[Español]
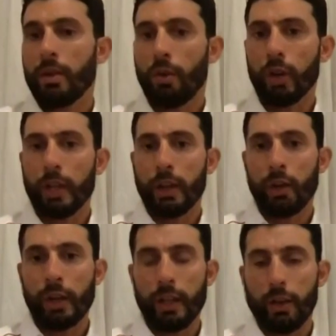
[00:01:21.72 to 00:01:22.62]
hoy,
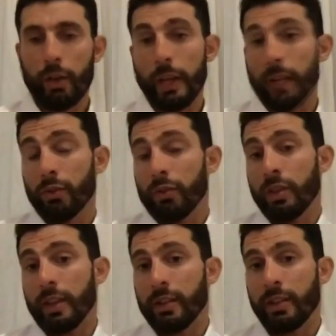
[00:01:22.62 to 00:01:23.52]
hoy, hoy eso
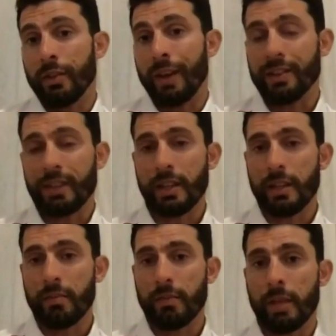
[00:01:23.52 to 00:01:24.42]
sigue siendo así.
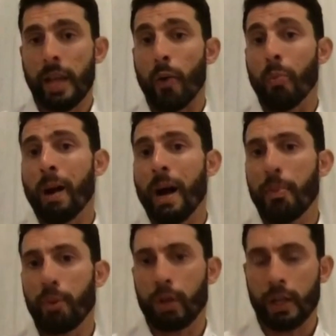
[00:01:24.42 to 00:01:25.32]
Y aún más,
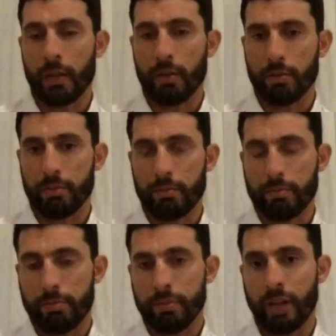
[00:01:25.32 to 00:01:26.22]
porque creo que
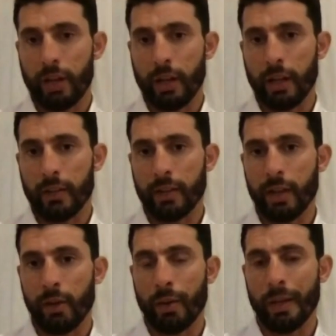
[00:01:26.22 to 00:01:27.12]
que se ha
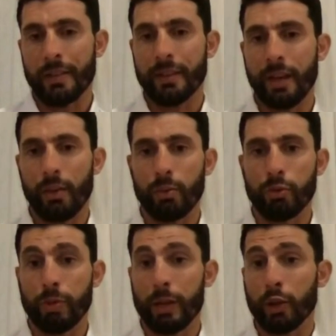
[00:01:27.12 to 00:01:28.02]
globalizado
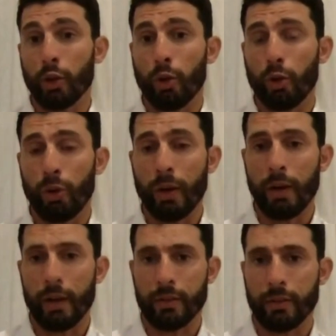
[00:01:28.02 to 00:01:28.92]
mucho más todo,
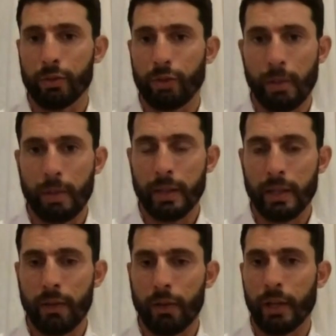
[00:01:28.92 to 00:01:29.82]
ahora no
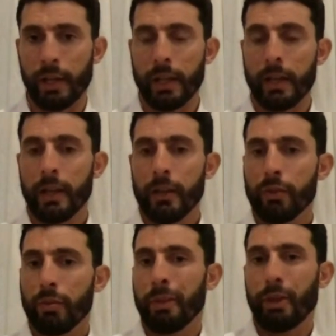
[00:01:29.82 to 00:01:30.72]
solamente hoy
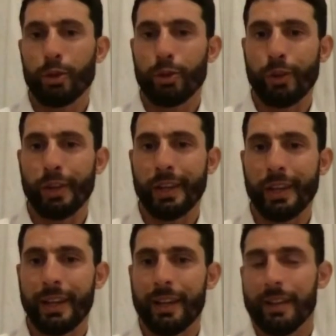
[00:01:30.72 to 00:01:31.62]
son pilotos
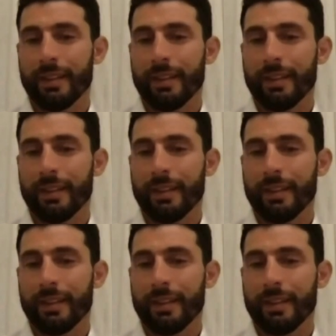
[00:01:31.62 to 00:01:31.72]
de,